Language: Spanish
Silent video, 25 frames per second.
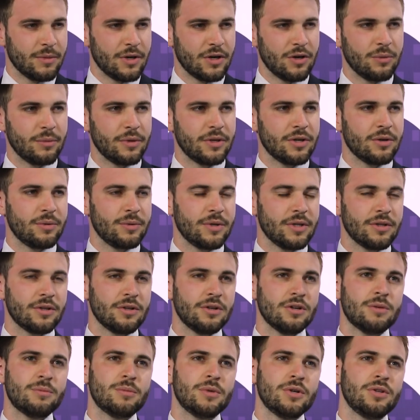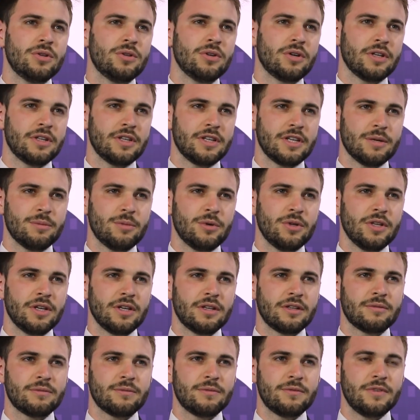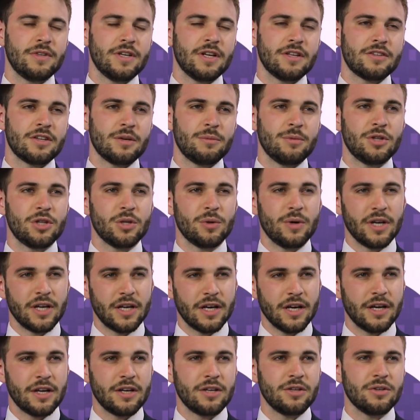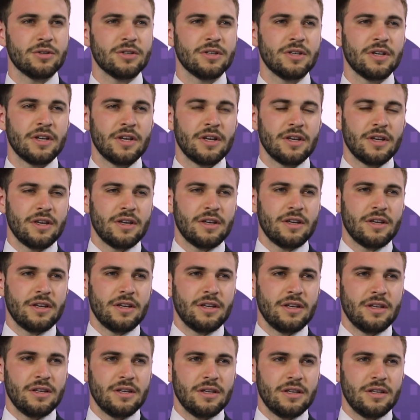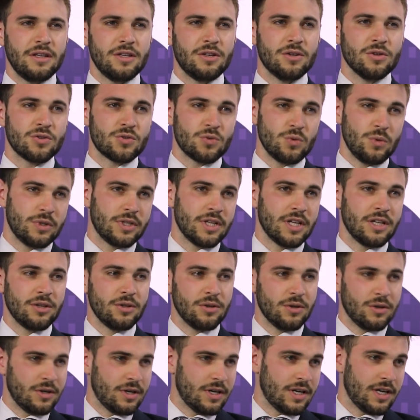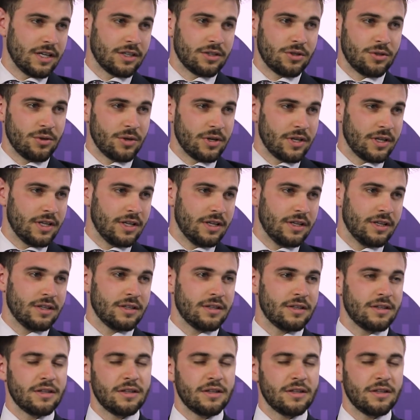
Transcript: más o menos viendo los montos que teníamos de financiamiento bancario y consultando a actores de